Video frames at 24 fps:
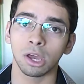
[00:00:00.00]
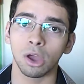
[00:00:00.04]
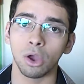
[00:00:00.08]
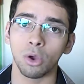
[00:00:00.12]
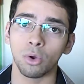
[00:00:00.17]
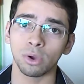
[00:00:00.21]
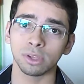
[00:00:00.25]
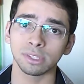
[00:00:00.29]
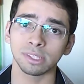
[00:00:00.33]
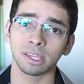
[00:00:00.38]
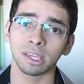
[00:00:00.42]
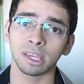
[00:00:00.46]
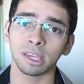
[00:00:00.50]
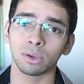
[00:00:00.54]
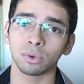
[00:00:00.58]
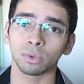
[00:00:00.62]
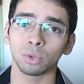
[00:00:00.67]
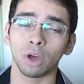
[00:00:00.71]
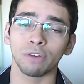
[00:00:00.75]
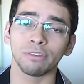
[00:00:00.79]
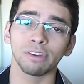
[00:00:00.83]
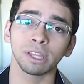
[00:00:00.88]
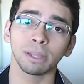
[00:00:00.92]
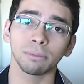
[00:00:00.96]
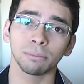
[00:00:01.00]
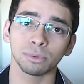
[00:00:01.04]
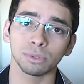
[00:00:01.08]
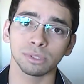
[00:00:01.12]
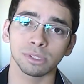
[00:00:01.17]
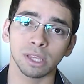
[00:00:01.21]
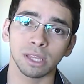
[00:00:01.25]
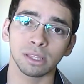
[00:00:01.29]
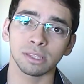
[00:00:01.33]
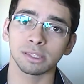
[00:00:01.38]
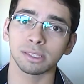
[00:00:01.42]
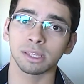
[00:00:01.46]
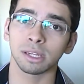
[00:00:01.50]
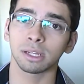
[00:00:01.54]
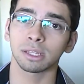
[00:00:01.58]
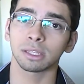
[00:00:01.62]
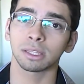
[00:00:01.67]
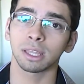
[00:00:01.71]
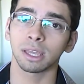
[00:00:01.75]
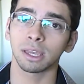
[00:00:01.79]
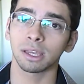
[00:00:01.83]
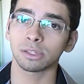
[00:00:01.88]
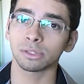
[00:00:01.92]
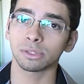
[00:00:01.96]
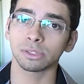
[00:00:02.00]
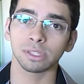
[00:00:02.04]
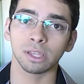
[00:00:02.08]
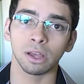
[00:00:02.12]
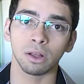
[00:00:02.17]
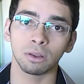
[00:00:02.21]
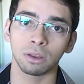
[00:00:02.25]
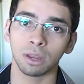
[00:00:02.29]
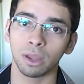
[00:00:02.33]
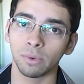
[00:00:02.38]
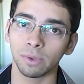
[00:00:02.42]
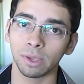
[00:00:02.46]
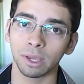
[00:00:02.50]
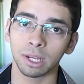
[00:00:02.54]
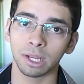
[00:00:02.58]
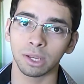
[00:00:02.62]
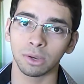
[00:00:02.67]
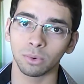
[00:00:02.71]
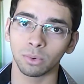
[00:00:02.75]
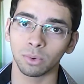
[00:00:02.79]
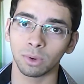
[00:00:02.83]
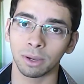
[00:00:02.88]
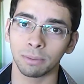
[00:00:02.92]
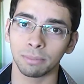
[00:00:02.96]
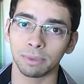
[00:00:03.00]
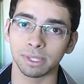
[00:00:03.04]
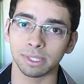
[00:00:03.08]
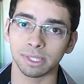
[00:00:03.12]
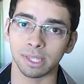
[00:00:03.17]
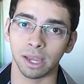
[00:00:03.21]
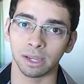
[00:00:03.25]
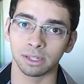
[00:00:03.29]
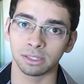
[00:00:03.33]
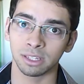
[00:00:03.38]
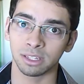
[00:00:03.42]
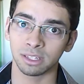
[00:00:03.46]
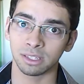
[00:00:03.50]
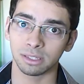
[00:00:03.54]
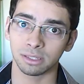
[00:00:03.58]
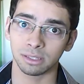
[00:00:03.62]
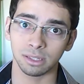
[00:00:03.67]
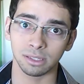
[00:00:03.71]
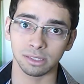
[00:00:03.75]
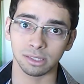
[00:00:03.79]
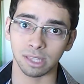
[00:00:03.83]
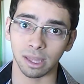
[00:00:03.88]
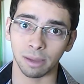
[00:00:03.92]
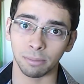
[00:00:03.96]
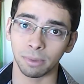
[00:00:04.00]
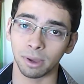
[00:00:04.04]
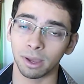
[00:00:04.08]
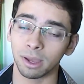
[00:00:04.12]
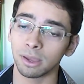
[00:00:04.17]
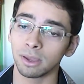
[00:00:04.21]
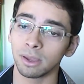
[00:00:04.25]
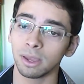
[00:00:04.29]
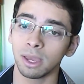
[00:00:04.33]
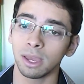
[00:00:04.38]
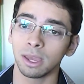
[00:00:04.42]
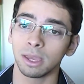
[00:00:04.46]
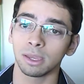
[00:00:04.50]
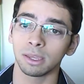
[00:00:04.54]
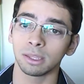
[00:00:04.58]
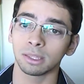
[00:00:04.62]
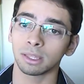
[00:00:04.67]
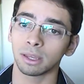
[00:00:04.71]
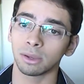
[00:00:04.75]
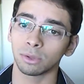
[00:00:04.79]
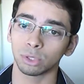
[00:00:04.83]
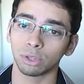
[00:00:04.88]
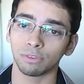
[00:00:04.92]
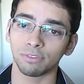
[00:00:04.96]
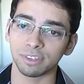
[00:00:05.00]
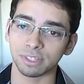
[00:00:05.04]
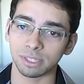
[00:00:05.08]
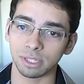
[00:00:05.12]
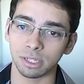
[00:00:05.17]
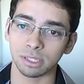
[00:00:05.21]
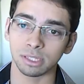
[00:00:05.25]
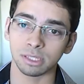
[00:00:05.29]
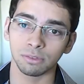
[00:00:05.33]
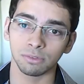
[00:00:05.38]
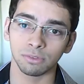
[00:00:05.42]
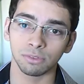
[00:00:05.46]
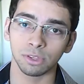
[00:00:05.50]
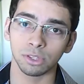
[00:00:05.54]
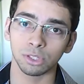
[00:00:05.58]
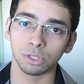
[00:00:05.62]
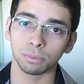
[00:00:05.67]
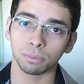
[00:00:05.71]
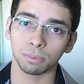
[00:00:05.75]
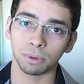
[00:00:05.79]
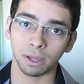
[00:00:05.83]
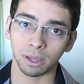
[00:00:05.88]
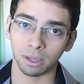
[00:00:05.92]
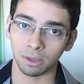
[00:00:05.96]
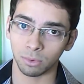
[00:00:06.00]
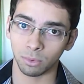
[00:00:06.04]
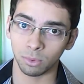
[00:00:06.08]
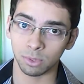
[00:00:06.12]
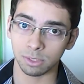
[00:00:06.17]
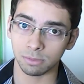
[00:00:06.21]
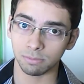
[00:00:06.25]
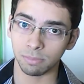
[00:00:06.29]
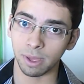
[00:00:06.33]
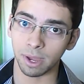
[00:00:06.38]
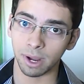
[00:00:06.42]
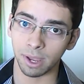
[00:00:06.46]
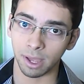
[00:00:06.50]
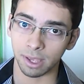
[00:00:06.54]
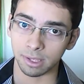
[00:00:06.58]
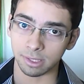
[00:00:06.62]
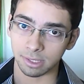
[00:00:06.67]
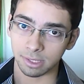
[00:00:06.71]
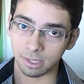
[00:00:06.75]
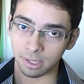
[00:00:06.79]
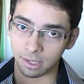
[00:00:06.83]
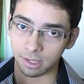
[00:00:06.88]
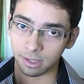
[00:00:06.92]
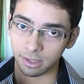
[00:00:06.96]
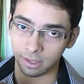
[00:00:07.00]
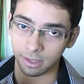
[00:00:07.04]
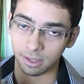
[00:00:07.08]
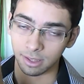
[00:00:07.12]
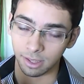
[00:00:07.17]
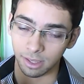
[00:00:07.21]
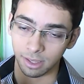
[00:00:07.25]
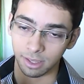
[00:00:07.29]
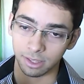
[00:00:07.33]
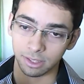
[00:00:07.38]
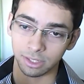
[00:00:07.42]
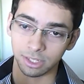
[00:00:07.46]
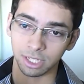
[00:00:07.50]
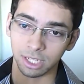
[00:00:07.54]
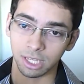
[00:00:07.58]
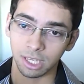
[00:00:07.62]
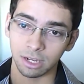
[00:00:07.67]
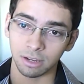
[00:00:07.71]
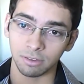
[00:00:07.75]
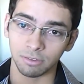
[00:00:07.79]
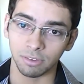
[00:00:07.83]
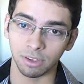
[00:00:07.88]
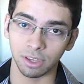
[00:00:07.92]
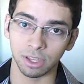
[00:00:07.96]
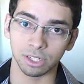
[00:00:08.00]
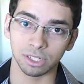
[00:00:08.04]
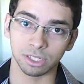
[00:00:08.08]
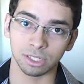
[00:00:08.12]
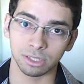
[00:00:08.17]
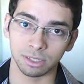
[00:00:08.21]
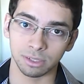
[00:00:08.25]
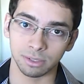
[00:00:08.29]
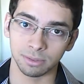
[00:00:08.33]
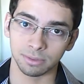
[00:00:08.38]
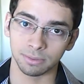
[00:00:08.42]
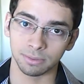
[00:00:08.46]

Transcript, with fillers: coisa que com 90% de certeza o Saulo não ia ler uma mensagem de, desse tamanho, então eu estou fazendo esse vídeo pra, com esperança de que ele veja.